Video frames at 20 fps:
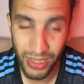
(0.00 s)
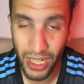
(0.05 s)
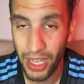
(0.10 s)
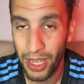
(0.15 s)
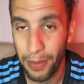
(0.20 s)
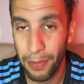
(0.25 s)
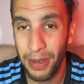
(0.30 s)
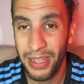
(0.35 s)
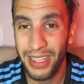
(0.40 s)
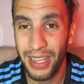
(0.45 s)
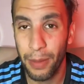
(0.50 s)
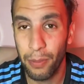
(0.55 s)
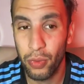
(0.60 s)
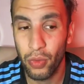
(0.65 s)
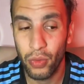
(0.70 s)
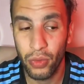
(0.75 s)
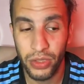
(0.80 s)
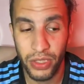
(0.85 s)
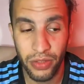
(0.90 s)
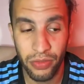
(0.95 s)
eh ben, il y a
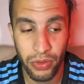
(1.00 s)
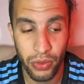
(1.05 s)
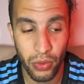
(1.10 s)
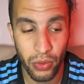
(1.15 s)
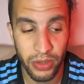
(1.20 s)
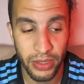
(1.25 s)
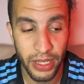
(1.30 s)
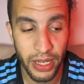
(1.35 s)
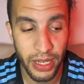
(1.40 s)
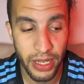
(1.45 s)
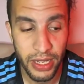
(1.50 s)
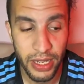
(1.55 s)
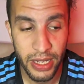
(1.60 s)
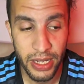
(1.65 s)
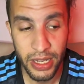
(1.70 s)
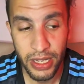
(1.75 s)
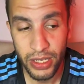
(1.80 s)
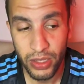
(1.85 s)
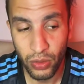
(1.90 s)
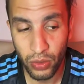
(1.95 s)
beaucoup de difficultés.
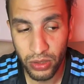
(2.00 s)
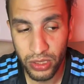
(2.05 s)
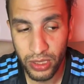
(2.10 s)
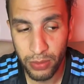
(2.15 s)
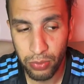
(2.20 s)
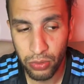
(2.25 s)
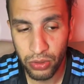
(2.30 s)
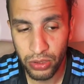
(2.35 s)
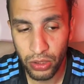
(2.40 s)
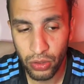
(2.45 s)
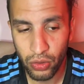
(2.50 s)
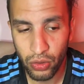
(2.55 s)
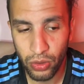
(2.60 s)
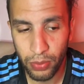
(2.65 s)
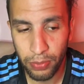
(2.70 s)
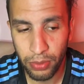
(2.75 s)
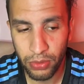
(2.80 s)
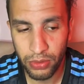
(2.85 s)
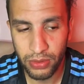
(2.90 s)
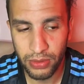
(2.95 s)
Donc, c'est pour ça que je
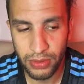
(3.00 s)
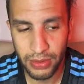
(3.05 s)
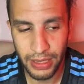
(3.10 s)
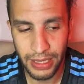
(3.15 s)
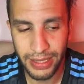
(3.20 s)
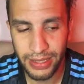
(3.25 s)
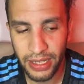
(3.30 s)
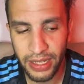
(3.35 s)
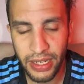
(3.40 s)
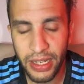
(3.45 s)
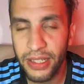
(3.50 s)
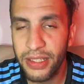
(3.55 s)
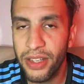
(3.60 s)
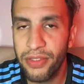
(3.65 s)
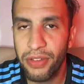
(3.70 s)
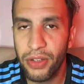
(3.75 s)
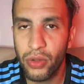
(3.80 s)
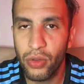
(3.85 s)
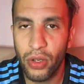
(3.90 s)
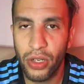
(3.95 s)
pense, la dernière
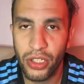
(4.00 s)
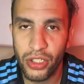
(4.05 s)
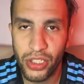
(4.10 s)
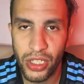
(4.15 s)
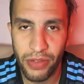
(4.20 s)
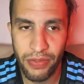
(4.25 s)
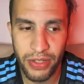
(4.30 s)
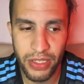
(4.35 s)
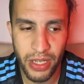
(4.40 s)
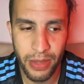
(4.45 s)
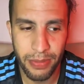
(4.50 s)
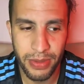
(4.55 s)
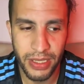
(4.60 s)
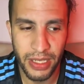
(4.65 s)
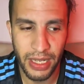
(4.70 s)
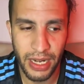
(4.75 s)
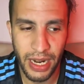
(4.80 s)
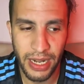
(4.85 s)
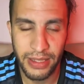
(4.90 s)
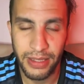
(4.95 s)
défaite de Khanchla face à
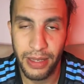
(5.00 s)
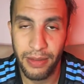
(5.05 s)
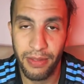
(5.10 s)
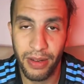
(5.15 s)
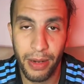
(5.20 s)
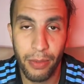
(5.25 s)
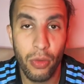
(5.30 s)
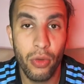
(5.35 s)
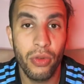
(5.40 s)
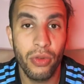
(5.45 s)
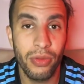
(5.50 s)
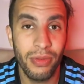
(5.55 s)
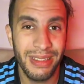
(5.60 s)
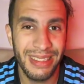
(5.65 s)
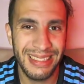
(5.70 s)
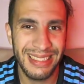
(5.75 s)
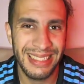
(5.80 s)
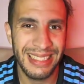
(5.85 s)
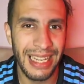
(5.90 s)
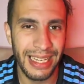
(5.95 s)
Biskra était vraiment une
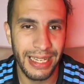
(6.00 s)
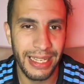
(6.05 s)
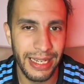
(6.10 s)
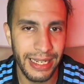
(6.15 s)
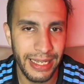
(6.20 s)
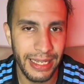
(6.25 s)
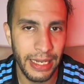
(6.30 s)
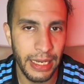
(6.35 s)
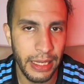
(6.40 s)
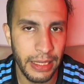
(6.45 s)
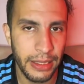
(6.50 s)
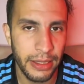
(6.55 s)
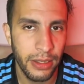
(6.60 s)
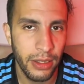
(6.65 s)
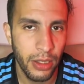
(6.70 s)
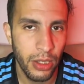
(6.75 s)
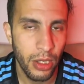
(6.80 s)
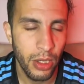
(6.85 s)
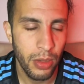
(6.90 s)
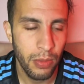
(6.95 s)
sacrée claque
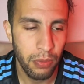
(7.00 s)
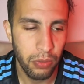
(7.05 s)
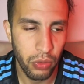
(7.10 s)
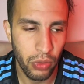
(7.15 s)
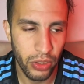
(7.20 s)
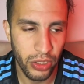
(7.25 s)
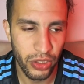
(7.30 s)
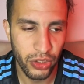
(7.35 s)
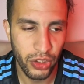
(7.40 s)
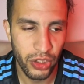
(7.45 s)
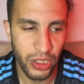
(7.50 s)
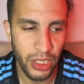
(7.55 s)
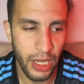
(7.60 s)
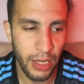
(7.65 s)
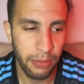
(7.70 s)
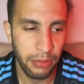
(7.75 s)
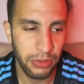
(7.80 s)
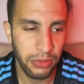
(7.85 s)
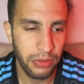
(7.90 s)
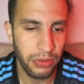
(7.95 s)
pour Khanchla,
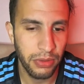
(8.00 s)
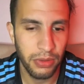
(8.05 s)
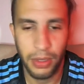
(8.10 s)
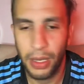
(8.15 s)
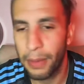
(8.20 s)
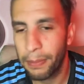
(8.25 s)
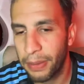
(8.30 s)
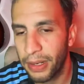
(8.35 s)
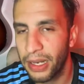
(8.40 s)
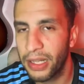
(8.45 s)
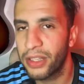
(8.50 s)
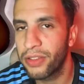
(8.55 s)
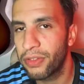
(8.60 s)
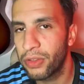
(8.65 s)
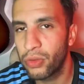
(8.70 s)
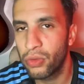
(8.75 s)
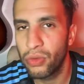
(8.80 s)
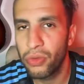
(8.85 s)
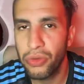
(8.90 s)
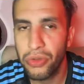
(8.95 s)
parce que après la
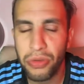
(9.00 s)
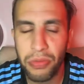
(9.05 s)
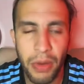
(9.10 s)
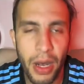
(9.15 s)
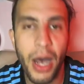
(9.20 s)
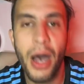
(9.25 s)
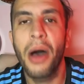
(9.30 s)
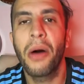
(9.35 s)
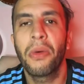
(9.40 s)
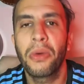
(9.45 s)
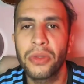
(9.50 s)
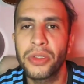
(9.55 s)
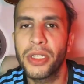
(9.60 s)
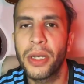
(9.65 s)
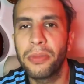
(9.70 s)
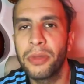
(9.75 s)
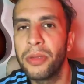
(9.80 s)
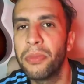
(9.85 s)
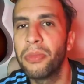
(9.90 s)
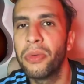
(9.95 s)
défaite de l'USMA, on s'est un
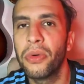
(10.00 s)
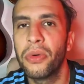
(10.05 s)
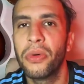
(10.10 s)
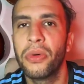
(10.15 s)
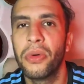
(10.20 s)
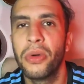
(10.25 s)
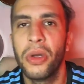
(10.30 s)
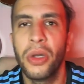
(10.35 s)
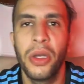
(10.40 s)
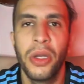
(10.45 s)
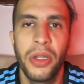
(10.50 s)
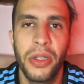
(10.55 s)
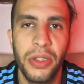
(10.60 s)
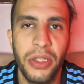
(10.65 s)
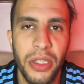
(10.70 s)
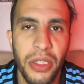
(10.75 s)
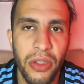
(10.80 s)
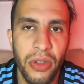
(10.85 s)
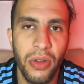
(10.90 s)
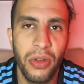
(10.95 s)
petit peu
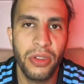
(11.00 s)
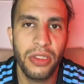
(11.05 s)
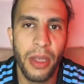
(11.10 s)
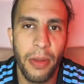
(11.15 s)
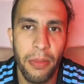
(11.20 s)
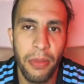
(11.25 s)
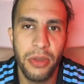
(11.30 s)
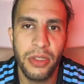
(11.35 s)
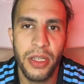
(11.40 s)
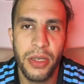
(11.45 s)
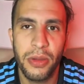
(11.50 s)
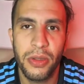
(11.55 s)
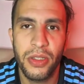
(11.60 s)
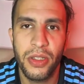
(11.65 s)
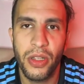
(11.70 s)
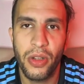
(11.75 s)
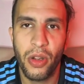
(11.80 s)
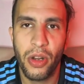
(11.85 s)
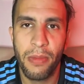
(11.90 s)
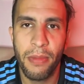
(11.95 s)
dit non, ça peut c'est
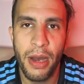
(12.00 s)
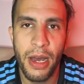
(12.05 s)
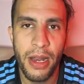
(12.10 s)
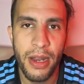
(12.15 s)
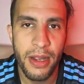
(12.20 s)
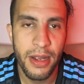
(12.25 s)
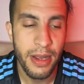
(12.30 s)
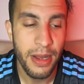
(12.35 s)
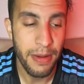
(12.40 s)
normal.